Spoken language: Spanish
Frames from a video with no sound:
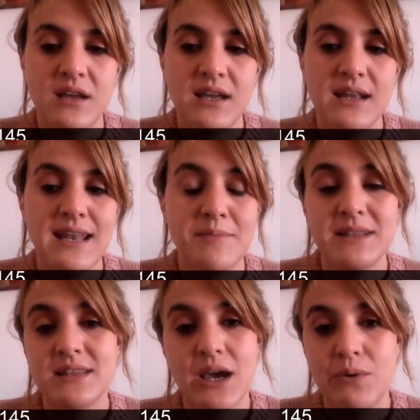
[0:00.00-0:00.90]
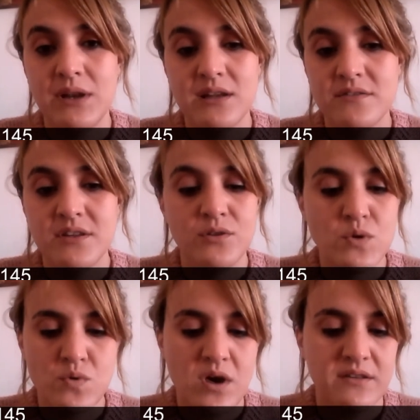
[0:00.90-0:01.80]
eh, lamentable, sin
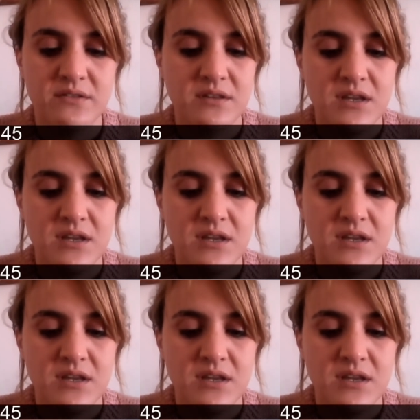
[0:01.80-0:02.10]
dudas.